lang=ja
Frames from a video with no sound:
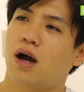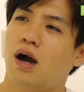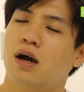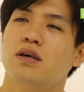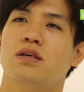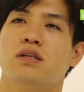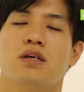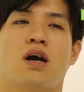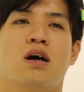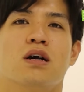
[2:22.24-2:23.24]
安易
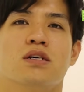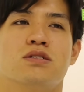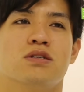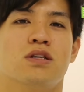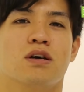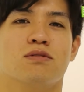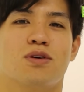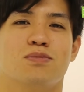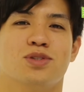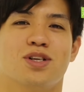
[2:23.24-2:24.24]
に考えすぎたか
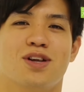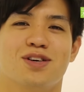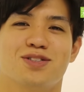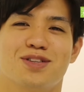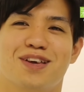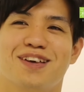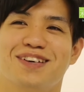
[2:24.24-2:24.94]
もしれないですね